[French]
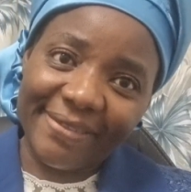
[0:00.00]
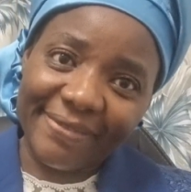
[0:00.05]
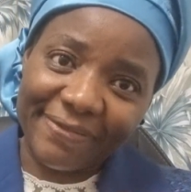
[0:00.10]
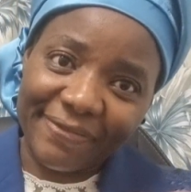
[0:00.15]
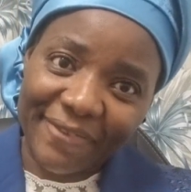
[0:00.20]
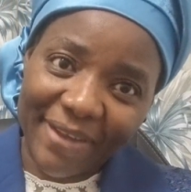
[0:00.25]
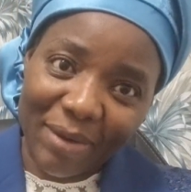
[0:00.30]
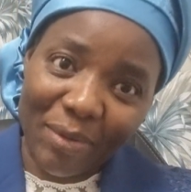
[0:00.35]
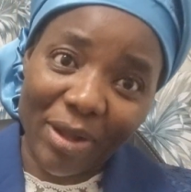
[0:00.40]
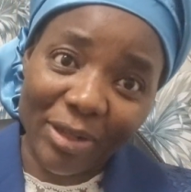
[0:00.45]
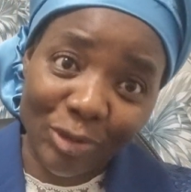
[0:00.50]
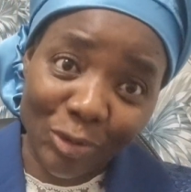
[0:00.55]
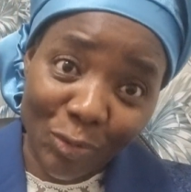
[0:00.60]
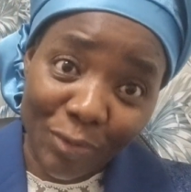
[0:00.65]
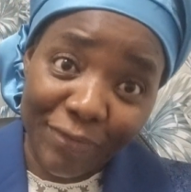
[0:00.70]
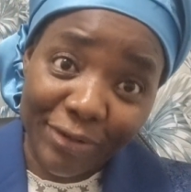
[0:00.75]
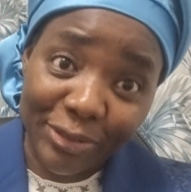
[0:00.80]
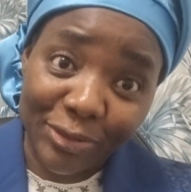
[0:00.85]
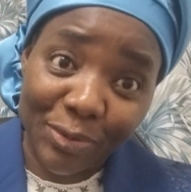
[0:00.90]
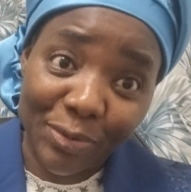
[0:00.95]
Fais quoi
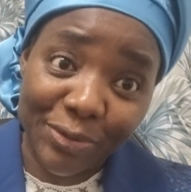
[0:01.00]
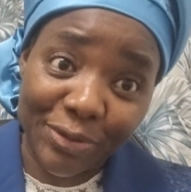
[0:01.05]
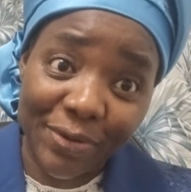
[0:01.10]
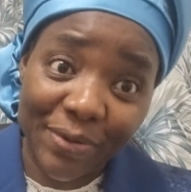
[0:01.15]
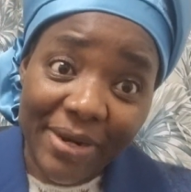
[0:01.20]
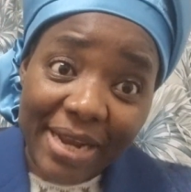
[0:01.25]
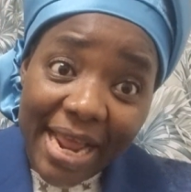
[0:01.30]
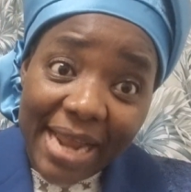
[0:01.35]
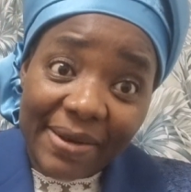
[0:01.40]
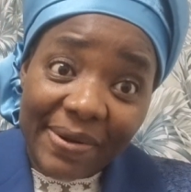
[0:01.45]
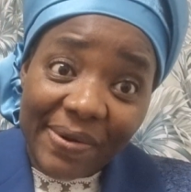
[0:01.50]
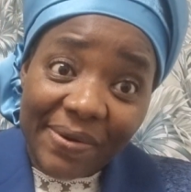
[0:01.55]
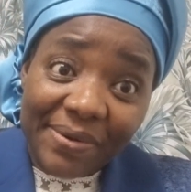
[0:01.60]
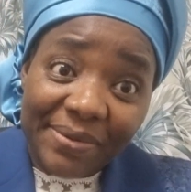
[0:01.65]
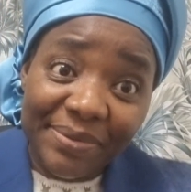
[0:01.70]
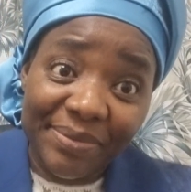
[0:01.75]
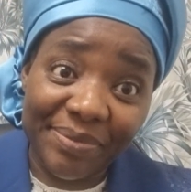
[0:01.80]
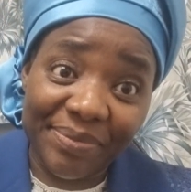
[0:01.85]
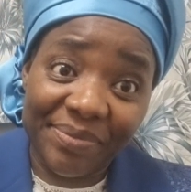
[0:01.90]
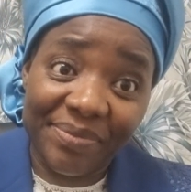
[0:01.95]
Trouve une solution là alors.
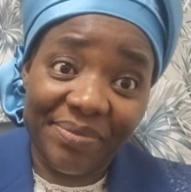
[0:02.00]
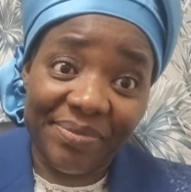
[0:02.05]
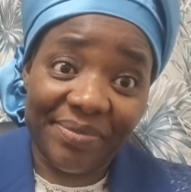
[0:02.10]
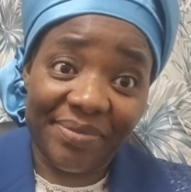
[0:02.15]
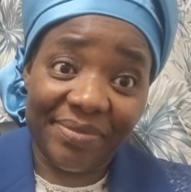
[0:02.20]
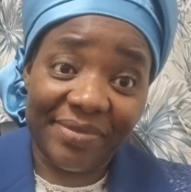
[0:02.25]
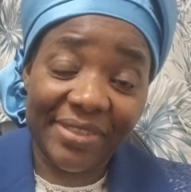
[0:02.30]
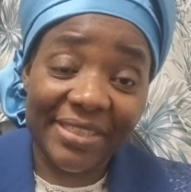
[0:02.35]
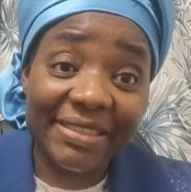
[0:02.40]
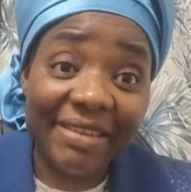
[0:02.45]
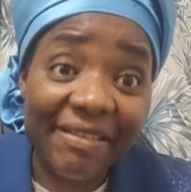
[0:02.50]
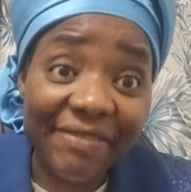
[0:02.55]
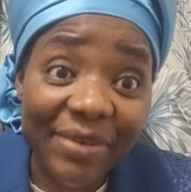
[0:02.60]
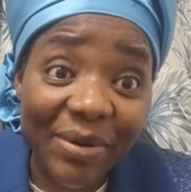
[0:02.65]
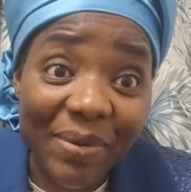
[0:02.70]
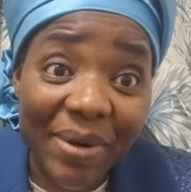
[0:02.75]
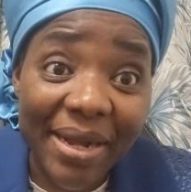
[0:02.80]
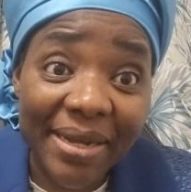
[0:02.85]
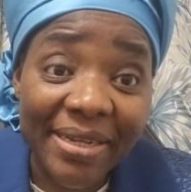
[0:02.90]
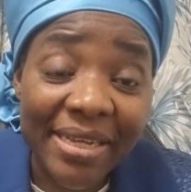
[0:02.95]
Tu
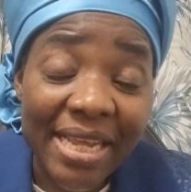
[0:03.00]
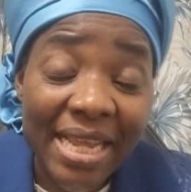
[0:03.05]
quoi